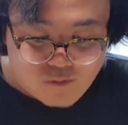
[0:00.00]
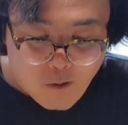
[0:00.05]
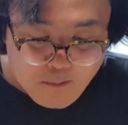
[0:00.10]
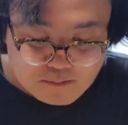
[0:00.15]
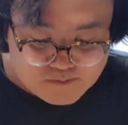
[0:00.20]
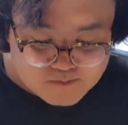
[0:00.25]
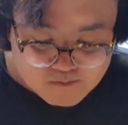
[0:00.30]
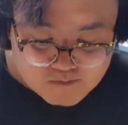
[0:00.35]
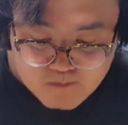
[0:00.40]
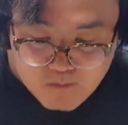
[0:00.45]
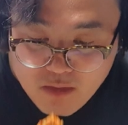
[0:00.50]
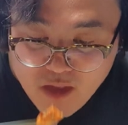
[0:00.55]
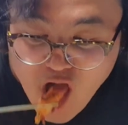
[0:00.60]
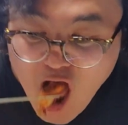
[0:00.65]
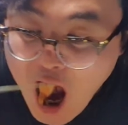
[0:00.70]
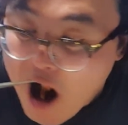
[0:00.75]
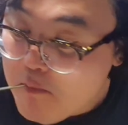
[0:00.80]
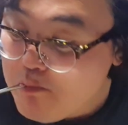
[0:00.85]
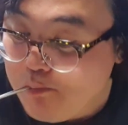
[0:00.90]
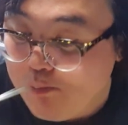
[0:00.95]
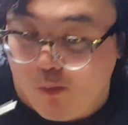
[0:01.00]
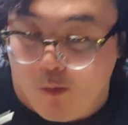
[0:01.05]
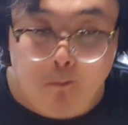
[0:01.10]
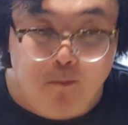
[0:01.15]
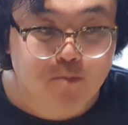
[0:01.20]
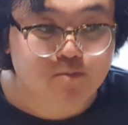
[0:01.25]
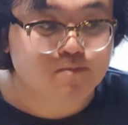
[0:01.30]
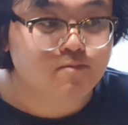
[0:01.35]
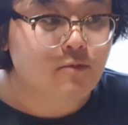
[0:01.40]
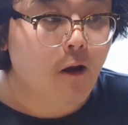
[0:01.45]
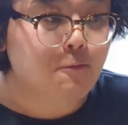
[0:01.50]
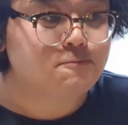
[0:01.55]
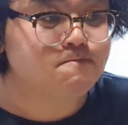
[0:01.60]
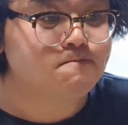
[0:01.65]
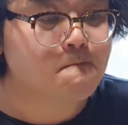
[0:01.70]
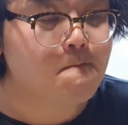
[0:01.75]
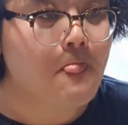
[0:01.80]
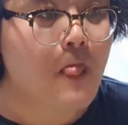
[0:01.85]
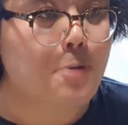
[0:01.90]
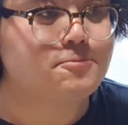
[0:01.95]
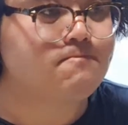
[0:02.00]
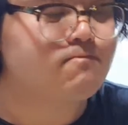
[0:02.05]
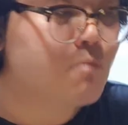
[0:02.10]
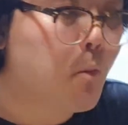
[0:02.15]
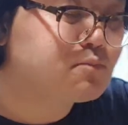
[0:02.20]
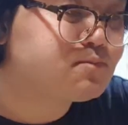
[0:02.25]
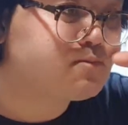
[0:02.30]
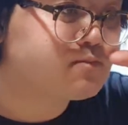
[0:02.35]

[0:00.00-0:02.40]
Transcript: 자주 찾아다니지만 어,